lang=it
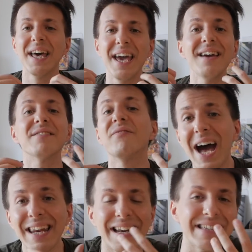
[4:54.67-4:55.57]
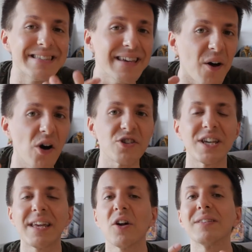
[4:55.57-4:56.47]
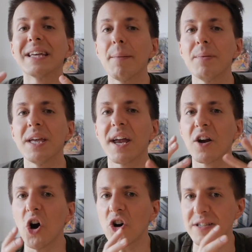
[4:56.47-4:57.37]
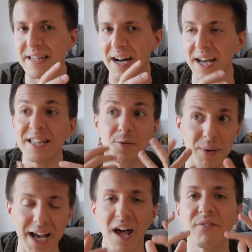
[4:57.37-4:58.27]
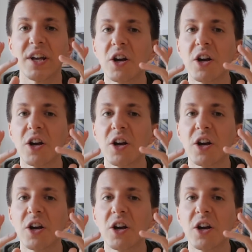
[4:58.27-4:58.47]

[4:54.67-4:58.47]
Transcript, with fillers: e analizzerò, cercherò di capire cosa e di spiegarvi